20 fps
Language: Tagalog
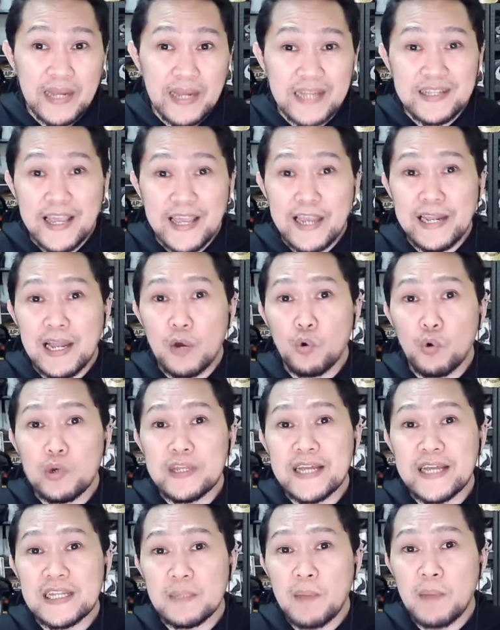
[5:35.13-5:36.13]
At ngayon lang
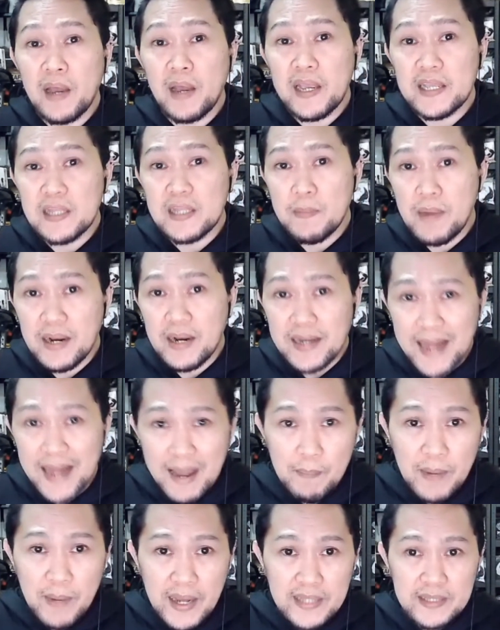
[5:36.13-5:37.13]
uli natin makikita
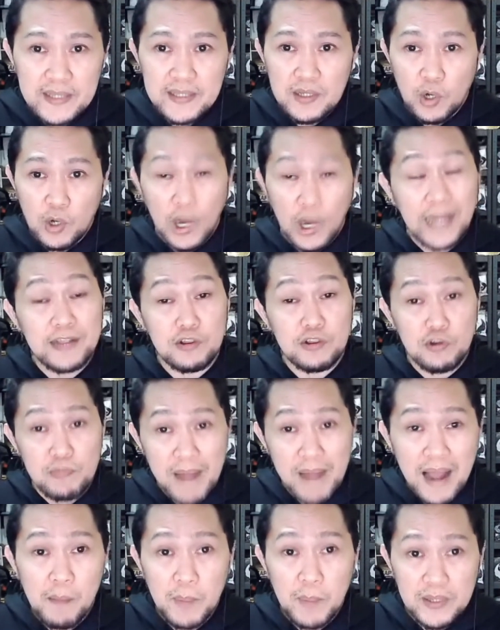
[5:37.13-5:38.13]
maglaban at
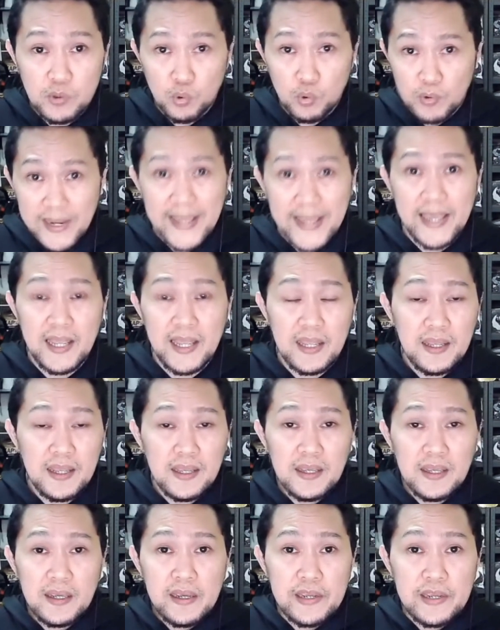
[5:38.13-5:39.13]
lumaban uli.
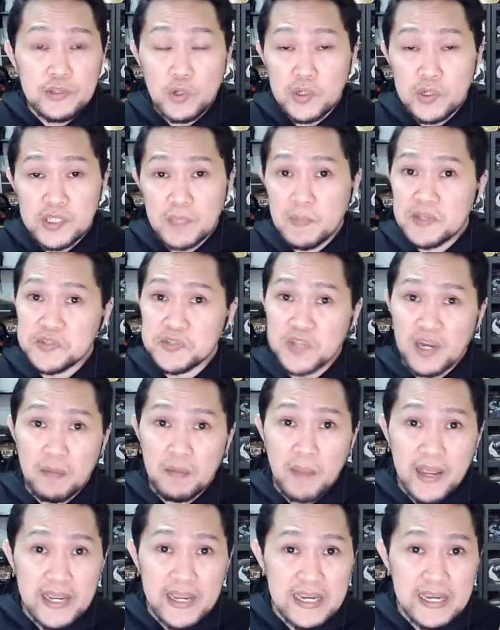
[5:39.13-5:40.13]
Itong si Mr.
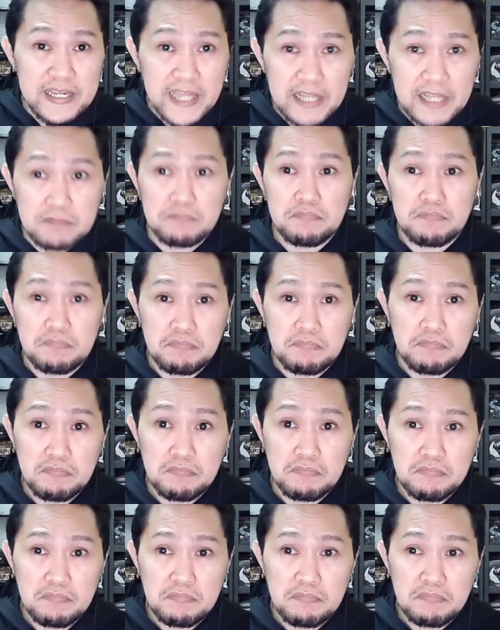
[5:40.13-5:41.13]
Mainit.
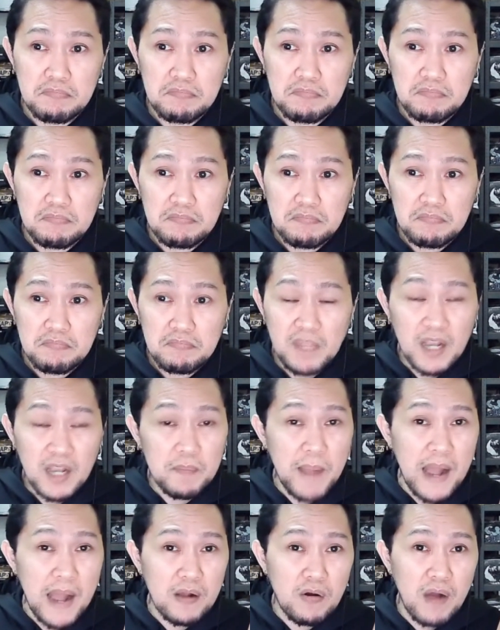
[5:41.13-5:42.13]

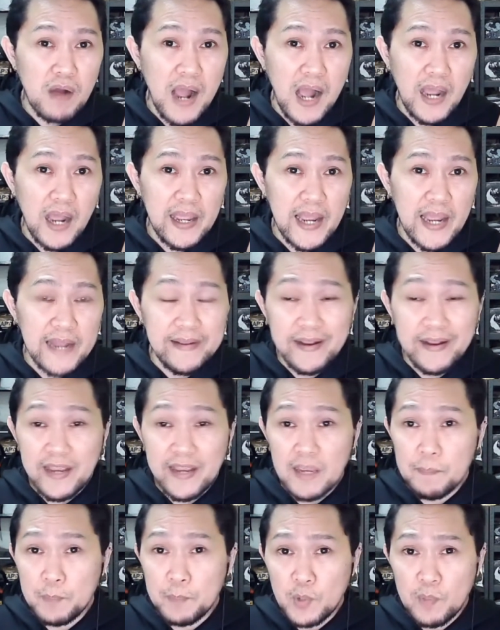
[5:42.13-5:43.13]
Nagbago nga kaya?
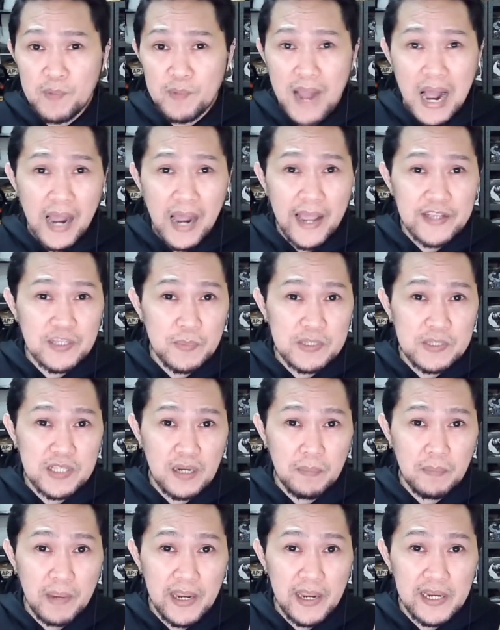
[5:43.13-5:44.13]
Nag-improve nga kaya si
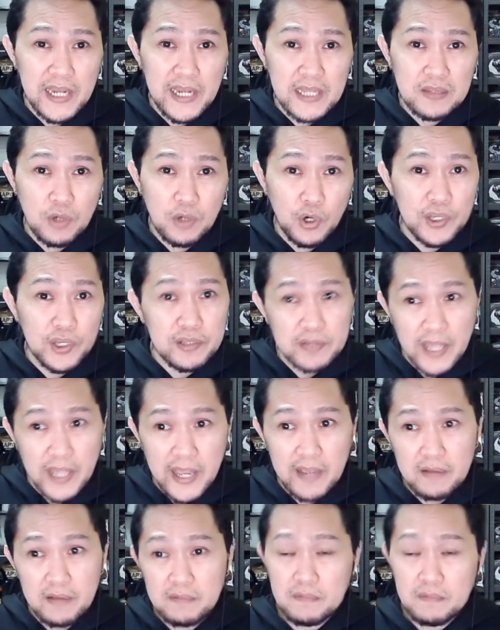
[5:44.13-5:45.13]
Mr. Mainit o
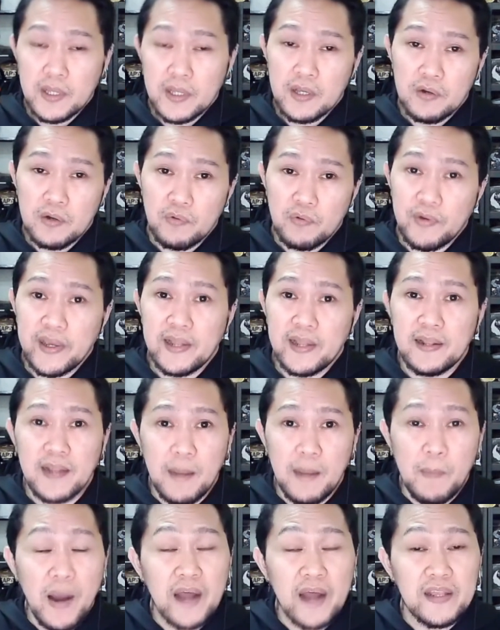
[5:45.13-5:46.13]
hindi? Well,
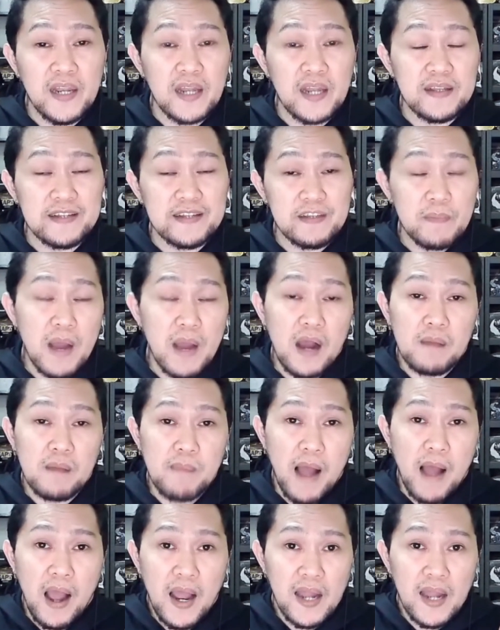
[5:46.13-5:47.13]
abangan na lang natin mga
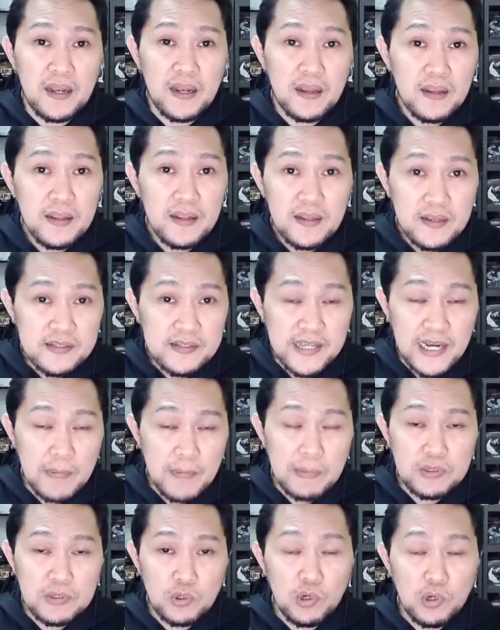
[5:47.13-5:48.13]
kabakal. Sana
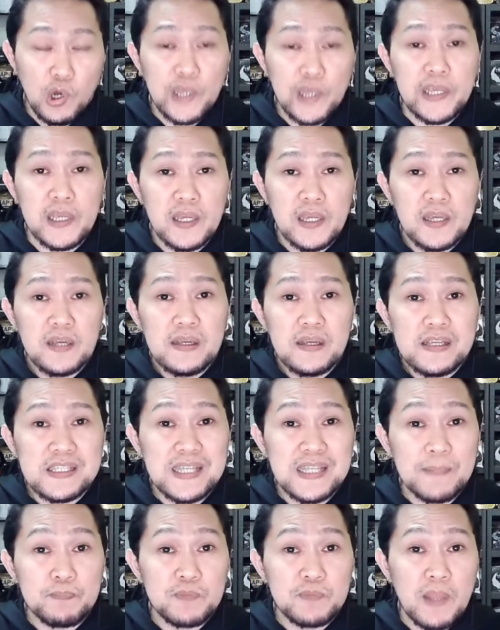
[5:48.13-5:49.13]
matuloy
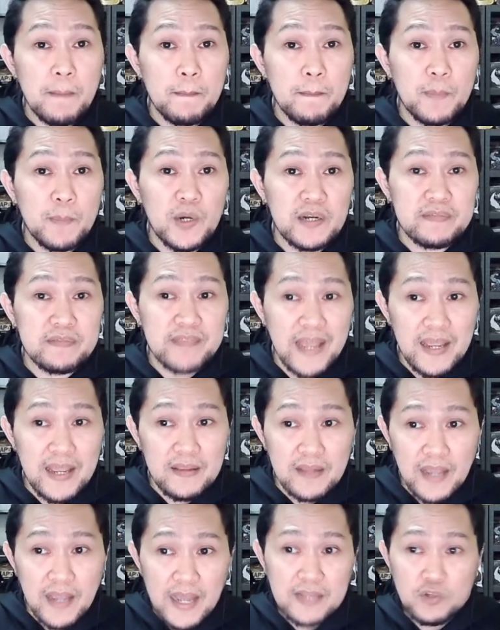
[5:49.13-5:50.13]
September
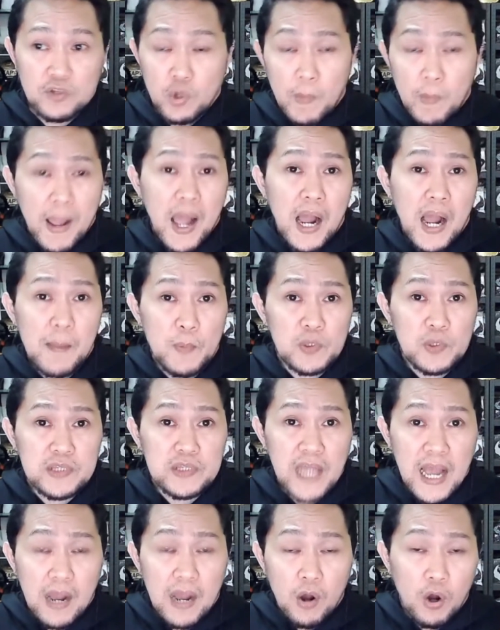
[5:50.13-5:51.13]
10. At kung
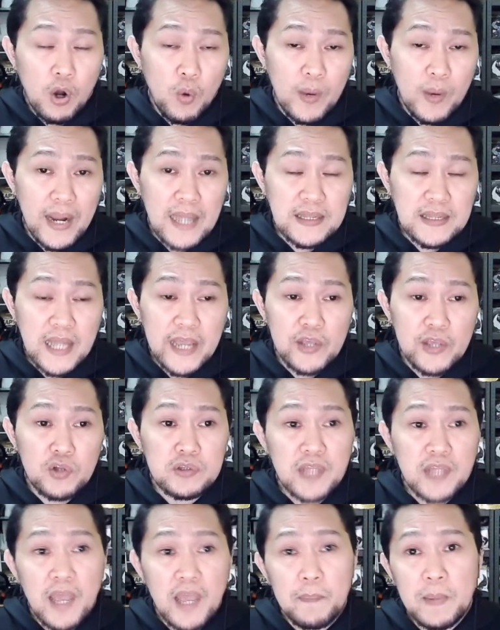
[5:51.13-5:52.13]
makakapunta ako, kung wala
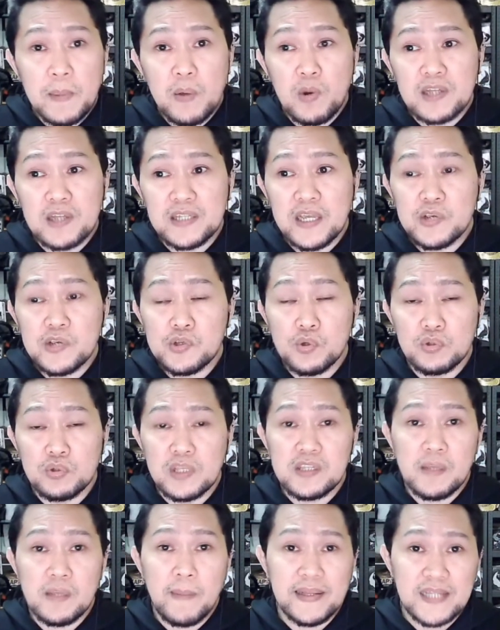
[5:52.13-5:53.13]
tayong taping, wala tayong
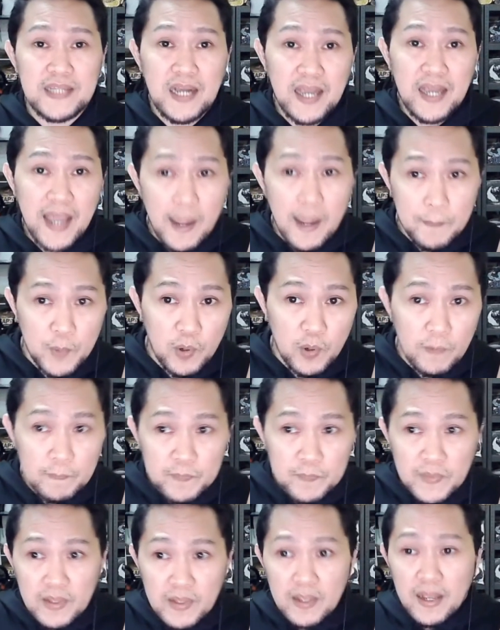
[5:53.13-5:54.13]
shooting sa Batang
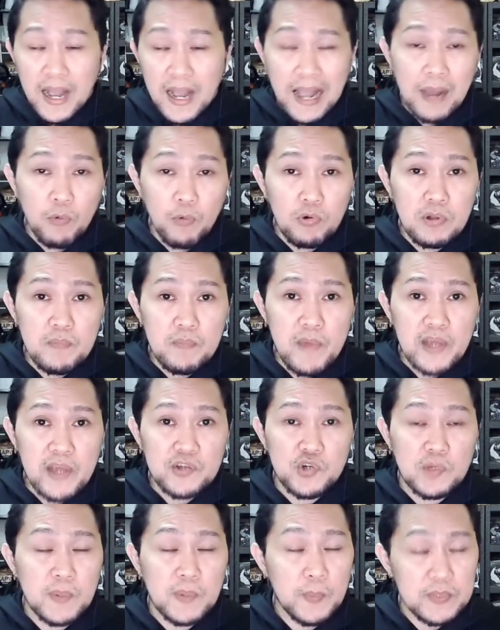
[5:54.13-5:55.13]
Quiapo, I will make
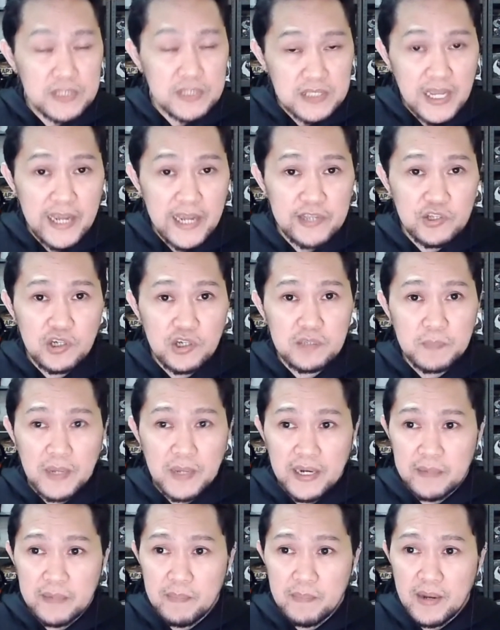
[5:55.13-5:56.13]
sure pupunta tayo doon
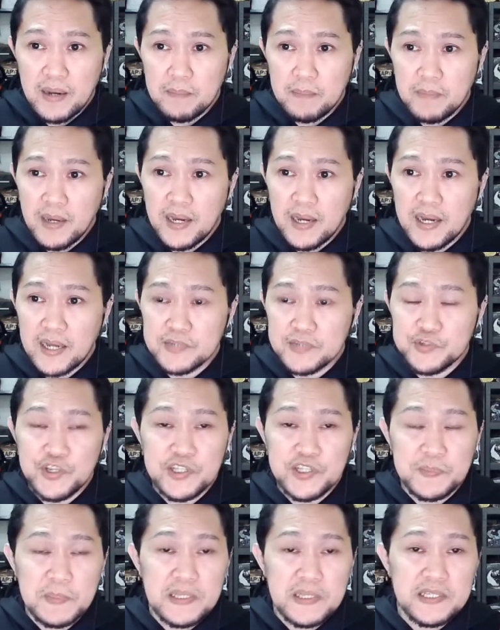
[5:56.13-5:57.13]
para ma-
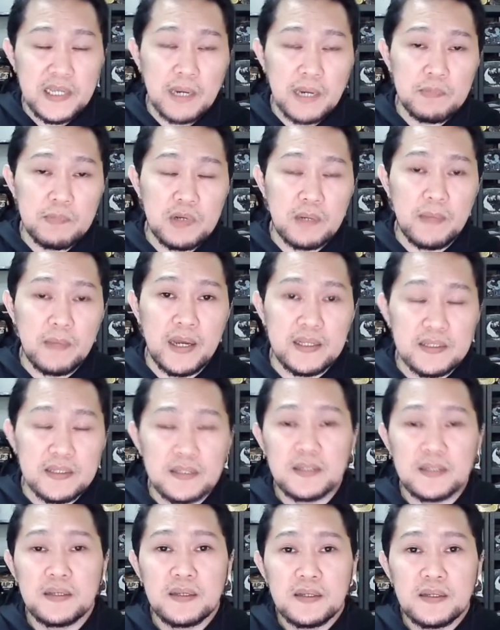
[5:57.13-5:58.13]
maka-chismis, alam niyo naman,
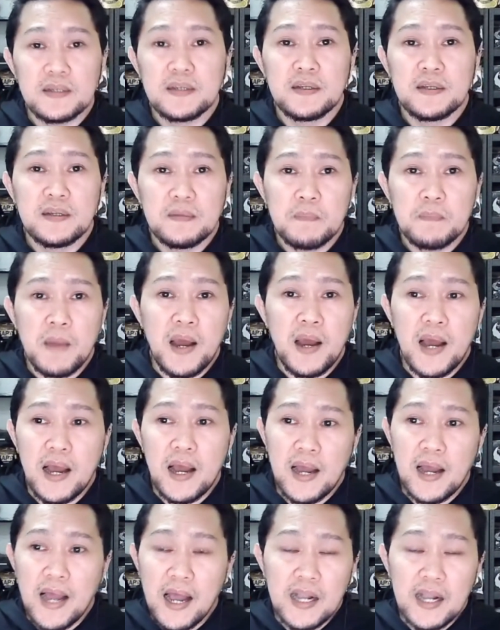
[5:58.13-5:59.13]

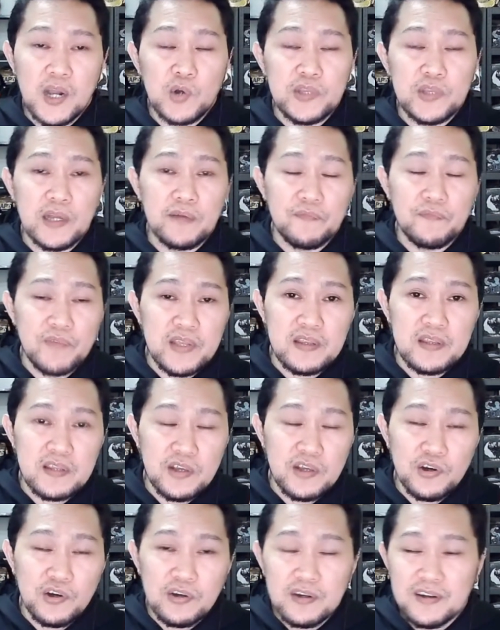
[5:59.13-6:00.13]
makaagaw ng
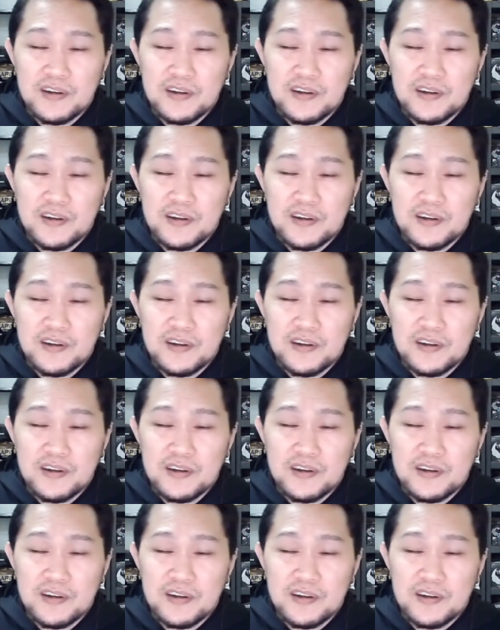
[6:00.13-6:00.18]
video.